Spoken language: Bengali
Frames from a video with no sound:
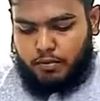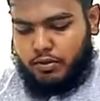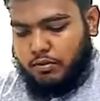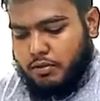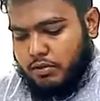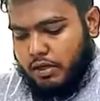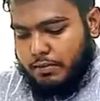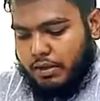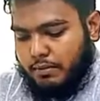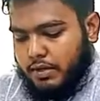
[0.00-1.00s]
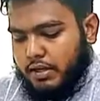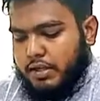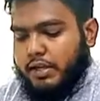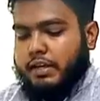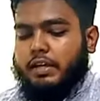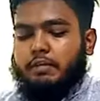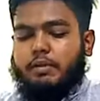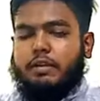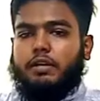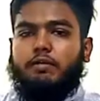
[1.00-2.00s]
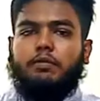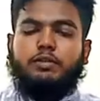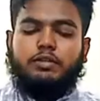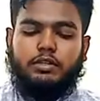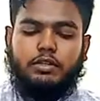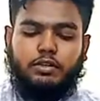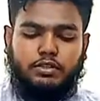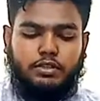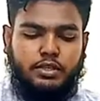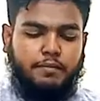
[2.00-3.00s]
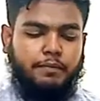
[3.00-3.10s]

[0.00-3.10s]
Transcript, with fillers: প্রথমত আমি আপনাদেরকে একটি ক্যামেরা দেখাবো যেটা হচ্ছে